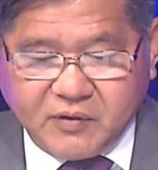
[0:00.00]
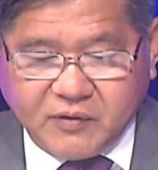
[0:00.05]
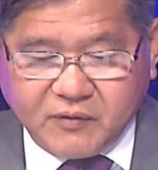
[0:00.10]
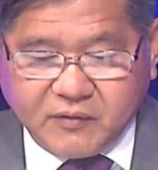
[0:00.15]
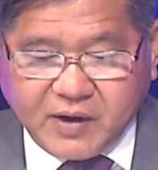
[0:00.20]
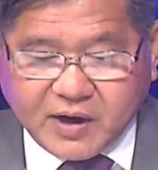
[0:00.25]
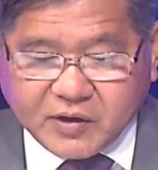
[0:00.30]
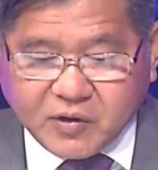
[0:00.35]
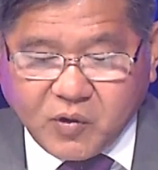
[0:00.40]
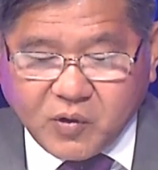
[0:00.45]

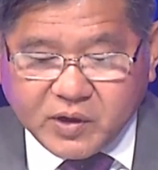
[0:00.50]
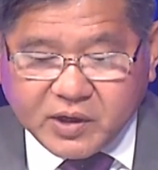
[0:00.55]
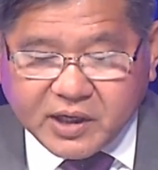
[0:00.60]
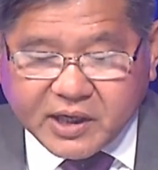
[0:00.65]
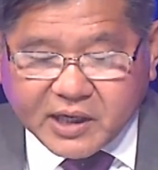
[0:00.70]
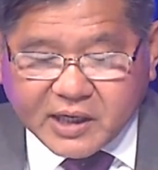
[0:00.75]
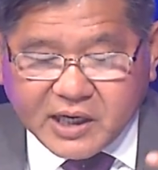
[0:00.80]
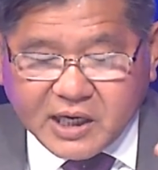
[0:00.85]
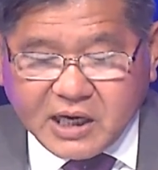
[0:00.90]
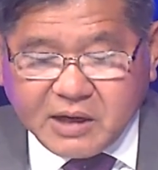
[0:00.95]
Và rồi
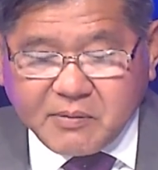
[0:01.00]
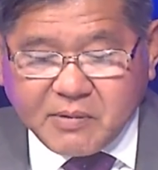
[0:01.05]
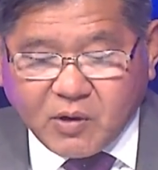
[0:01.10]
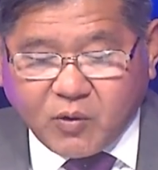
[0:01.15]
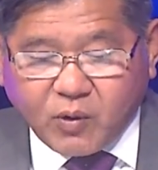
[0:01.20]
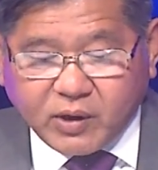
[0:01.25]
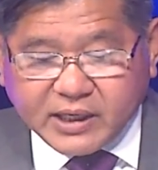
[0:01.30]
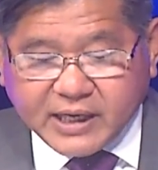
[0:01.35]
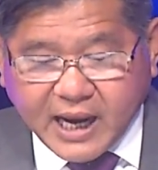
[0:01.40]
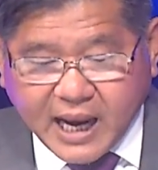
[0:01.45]
khi mà
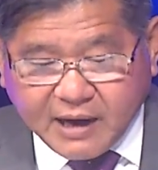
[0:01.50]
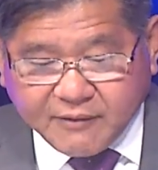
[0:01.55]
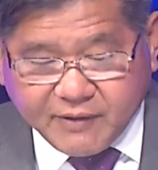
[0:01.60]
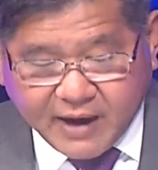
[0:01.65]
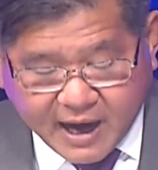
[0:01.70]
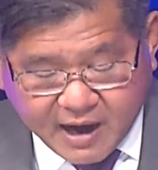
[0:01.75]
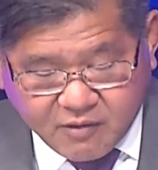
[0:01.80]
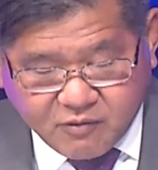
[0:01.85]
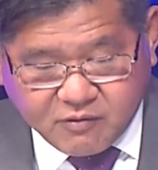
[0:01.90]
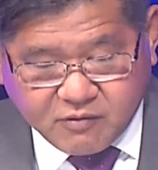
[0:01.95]
quân Nga
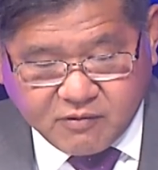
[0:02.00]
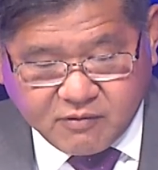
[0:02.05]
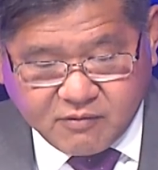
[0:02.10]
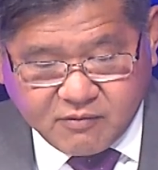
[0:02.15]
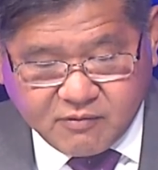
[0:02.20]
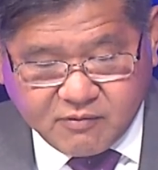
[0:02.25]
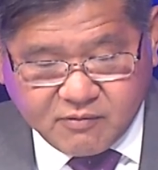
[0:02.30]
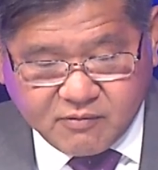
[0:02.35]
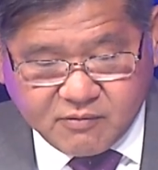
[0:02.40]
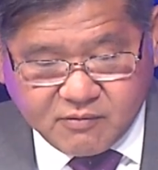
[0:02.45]
vào
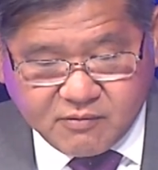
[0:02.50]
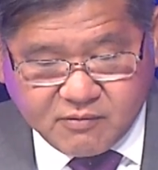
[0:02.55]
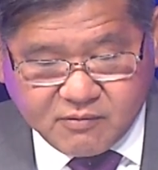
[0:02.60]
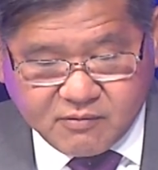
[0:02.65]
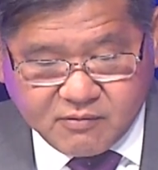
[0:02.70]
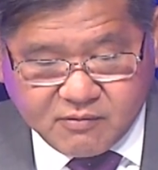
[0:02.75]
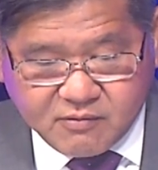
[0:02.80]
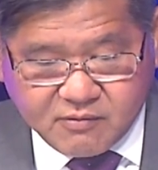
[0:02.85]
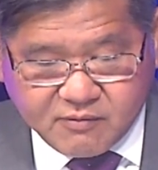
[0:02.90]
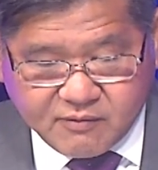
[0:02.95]

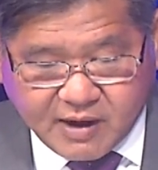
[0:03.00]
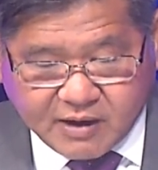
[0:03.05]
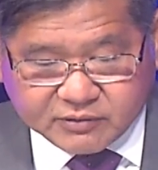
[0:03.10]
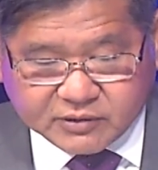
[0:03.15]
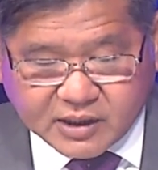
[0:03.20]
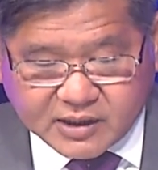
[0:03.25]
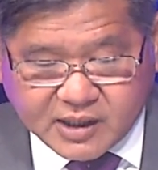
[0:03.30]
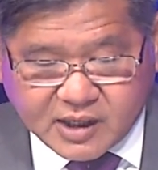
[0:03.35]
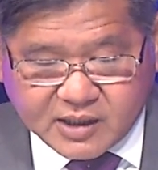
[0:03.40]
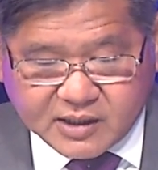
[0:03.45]
vào
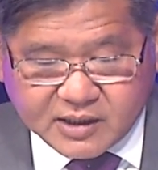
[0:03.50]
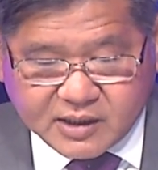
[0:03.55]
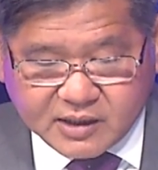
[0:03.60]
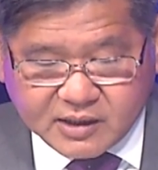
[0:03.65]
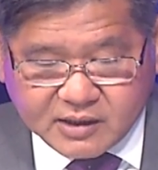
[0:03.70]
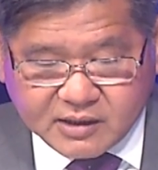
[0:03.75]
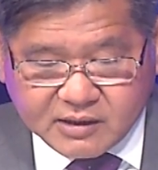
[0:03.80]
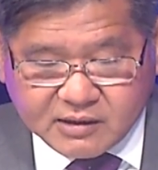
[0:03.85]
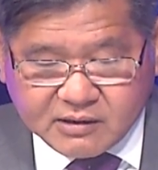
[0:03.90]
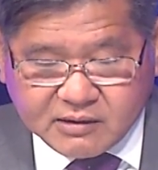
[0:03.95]
tới nơi,
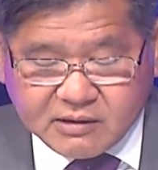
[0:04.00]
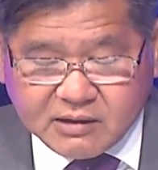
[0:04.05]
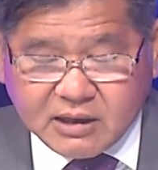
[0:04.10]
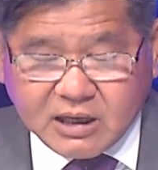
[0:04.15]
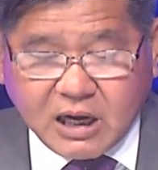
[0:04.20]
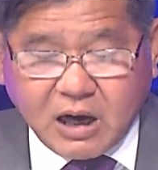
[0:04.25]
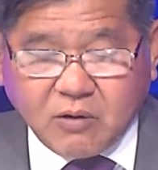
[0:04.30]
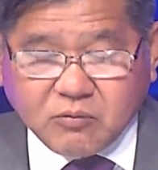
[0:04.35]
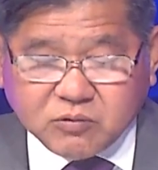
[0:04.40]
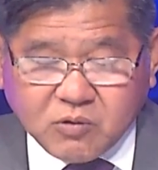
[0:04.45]

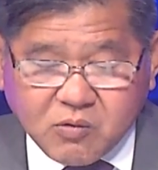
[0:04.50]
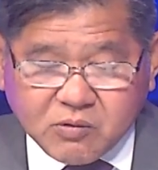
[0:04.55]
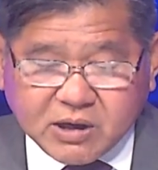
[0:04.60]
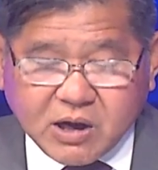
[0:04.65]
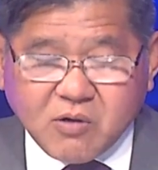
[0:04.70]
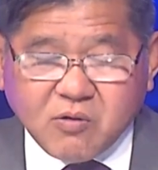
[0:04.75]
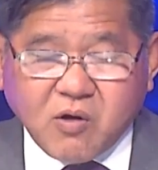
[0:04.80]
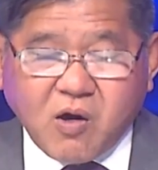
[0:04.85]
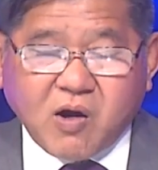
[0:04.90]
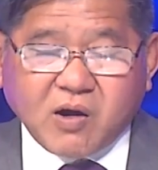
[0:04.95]
ông cũng
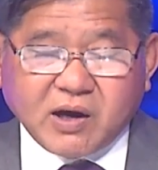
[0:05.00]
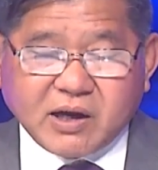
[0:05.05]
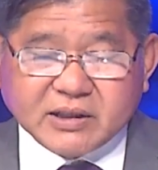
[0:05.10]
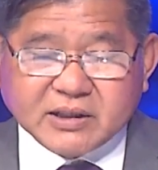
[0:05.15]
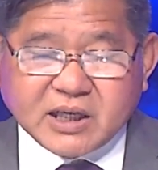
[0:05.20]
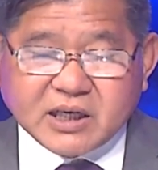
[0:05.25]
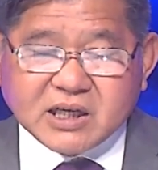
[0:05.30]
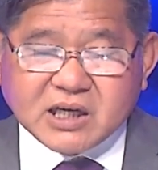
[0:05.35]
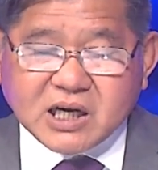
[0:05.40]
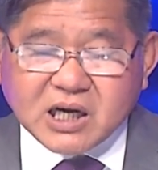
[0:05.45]
kêu gọi người
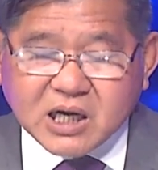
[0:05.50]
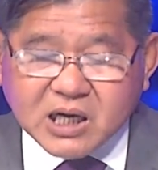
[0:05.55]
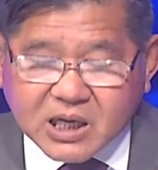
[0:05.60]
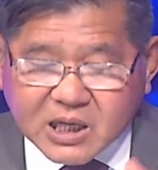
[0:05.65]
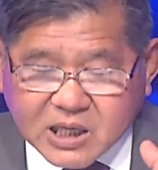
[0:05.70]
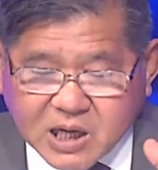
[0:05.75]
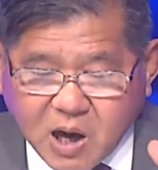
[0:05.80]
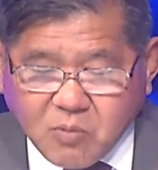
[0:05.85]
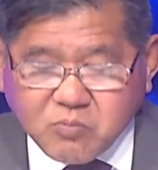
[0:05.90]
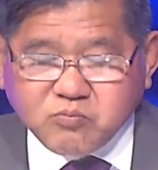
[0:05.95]
dân
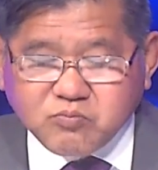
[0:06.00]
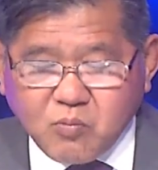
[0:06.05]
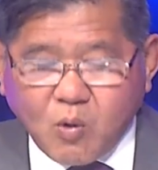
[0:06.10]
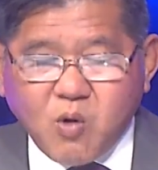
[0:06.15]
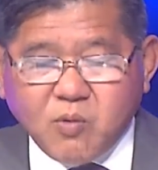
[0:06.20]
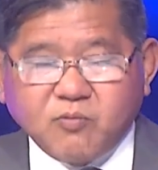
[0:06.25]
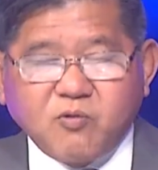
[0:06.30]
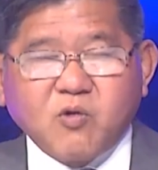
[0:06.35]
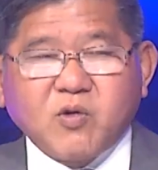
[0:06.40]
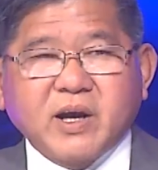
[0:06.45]
không
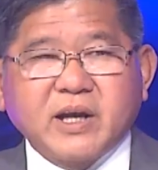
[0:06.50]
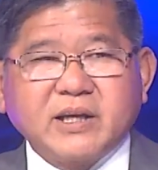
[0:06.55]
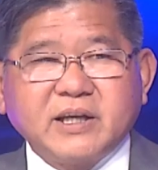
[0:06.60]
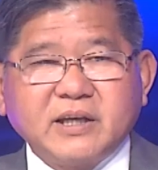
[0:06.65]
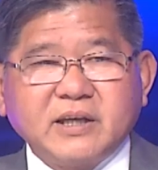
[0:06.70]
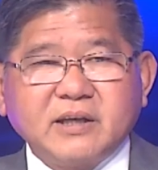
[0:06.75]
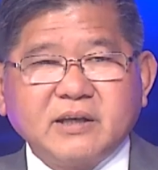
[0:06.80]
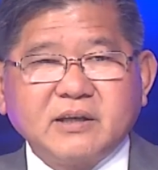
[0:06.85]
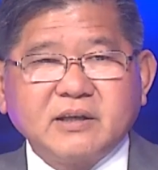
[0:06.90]
buông vũ khí.